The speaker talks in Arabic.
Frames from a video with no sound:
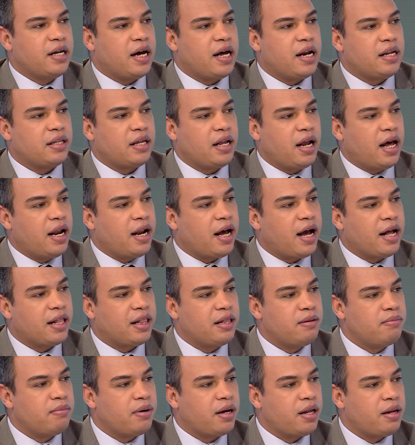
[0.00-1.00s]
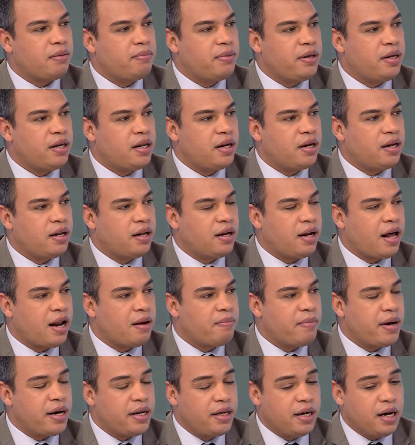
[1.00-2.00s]
دخلتها العلاقات المغربيه
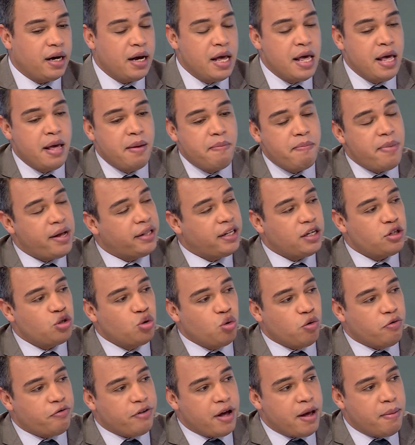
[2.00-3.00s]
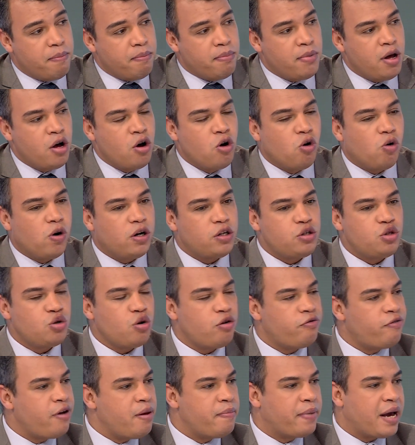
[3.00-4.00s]
الالمانيه بعد سوء فهم وهذا سوء
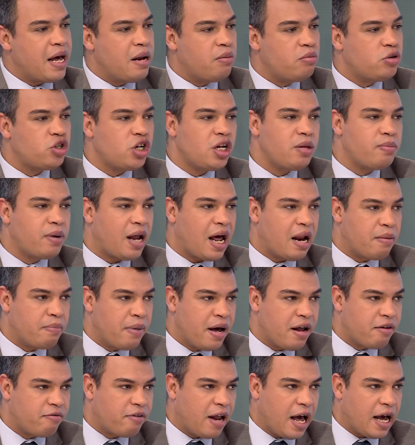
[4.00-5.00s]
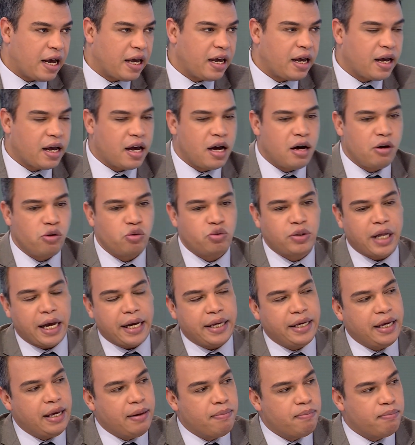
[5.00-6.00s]
الفهم كان من جانب الالمان في الحقيقه
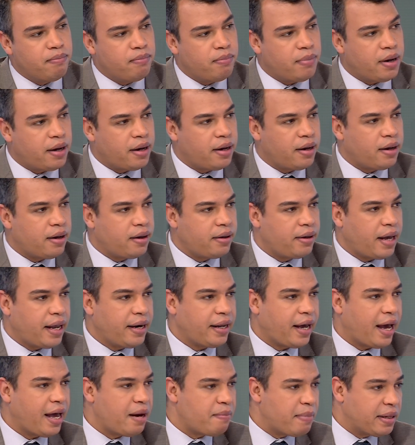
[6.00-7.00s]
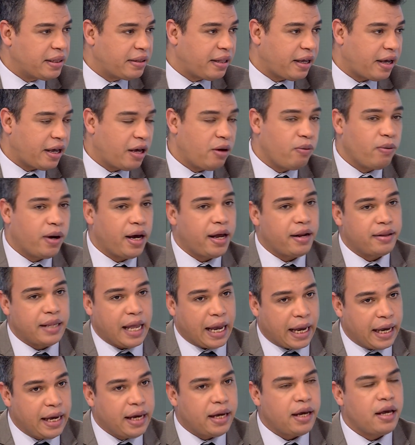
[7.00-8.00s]
وتقييم آه، يعني غير منطقي وغير
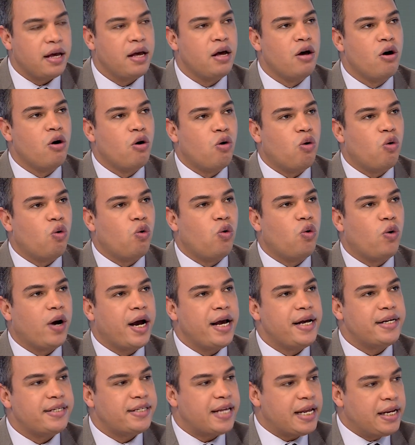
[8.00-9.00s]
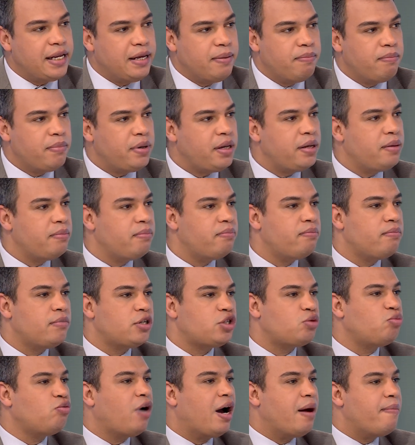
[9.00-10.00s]
دقيق وغير سليم
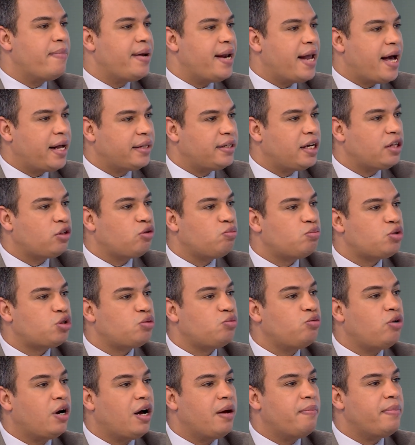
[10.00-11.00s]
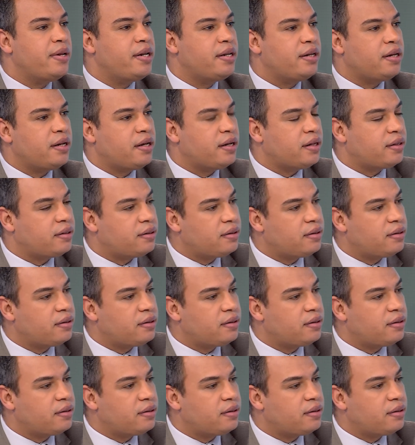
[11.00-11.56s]
لمجموعة من الأحداث ومجموعة من